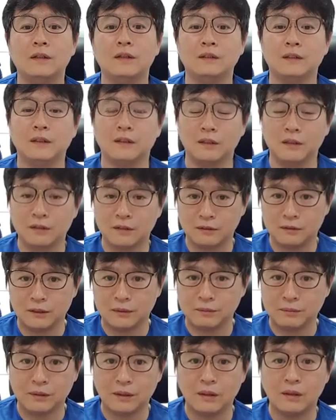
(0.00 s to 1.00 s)
자
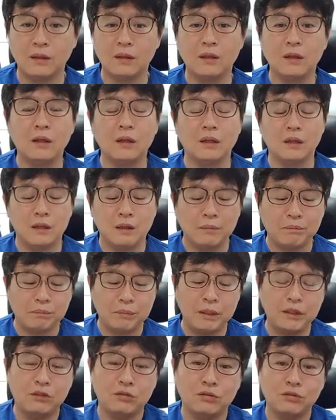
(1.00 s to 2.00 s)
그렇습니다.
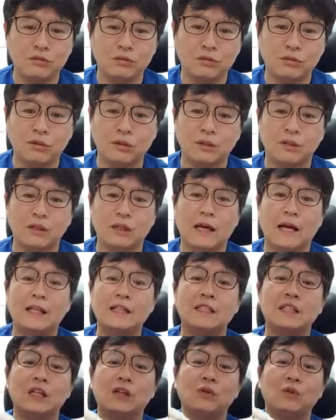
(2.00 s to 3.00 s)
핀 수술 안
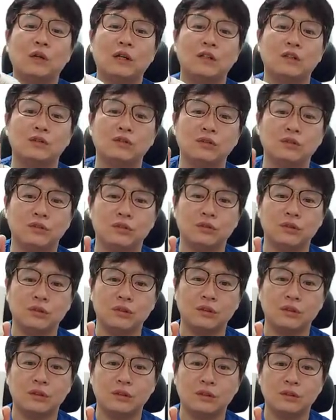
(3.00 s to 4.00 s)
째고 하는 수술
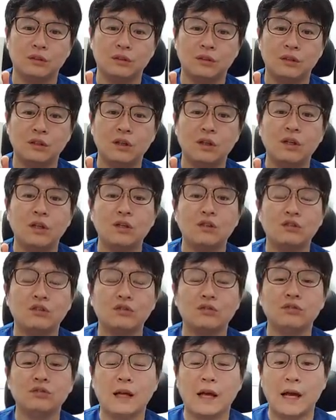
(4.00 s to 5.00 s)

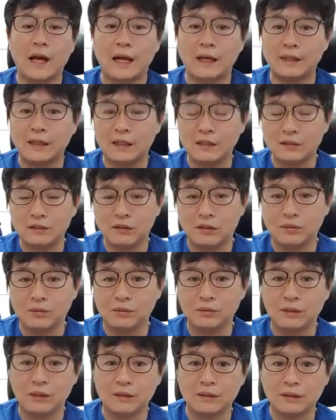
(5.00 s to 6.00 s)
수술 안 하는
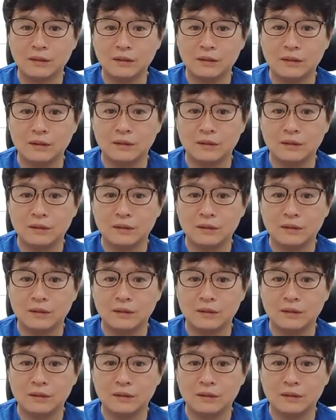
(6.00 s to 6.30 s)
것보다는